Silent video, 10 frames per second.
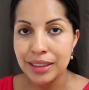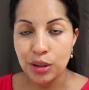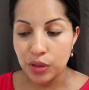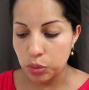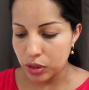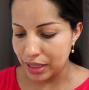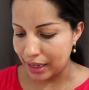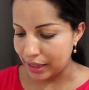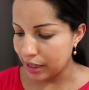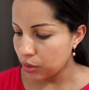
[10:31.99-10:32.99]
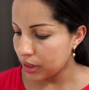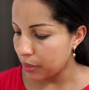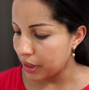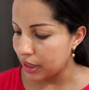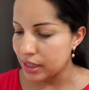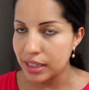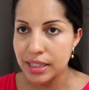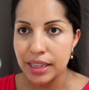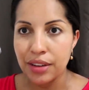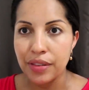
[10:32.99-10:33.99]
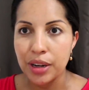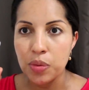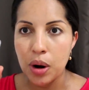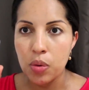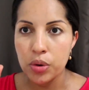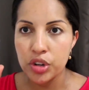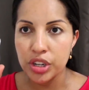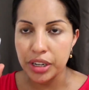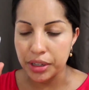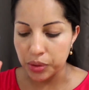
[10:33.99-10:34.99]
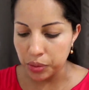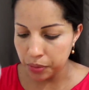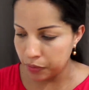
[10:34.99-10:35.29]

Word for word: Então vamos lá, dentro da minha necessaire vai um álcool em gel,